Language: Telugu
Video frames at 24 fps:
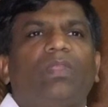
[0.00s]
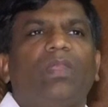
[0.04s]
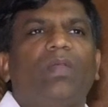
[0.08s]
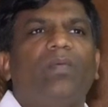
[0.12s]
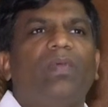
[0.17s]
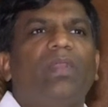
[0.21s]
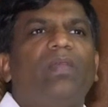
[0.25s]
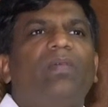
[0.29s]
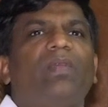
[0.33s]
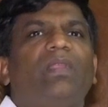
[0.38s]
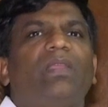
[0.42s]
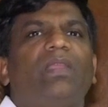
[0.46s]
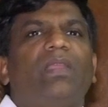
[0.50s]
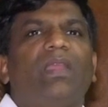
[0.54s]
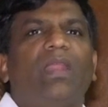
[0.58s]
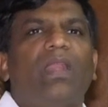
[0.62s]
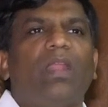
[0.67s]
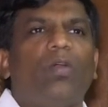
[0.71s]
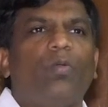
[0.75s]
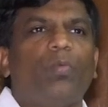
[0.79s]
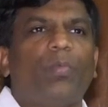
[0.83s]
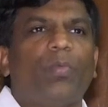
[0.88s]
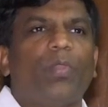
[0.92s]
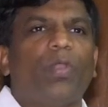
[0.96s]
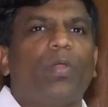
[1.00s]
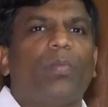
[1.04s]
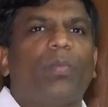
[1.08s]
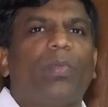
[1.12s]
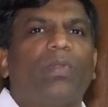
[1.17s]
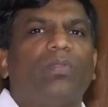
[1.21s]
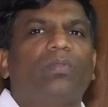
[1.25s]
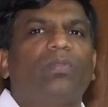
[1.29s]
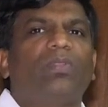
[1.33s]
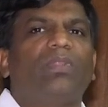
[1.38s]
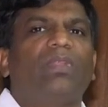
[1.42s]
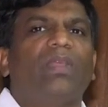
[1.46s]
ఎవరెవరికి ఎలా
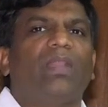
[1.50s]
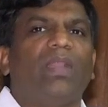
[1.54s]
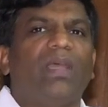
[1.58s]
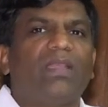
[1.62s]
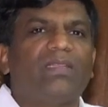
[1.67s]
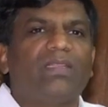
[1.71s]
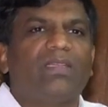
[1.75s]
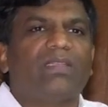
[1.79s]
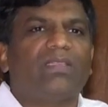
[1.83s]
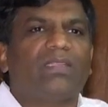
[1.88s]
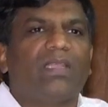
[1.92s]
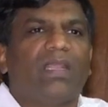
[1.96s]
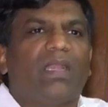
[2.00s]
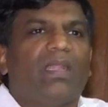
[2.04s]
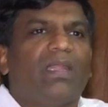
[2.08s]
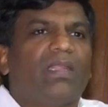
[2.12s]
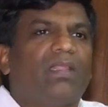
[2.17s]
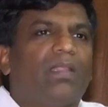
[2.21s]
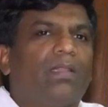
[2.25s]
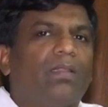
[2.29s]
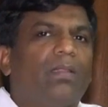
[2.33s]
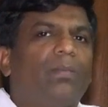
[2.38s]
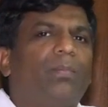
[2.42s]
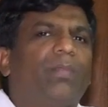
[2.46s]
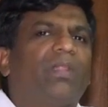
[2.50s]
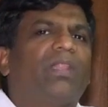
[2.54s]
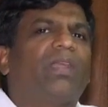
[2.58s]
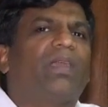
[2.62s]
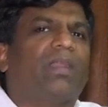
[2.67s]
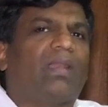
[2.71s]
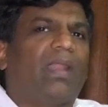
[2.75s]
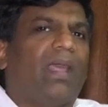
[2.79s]
ఉపయోగపడుతుంది ఎలా చేస్తారనేదంతా పెద్ద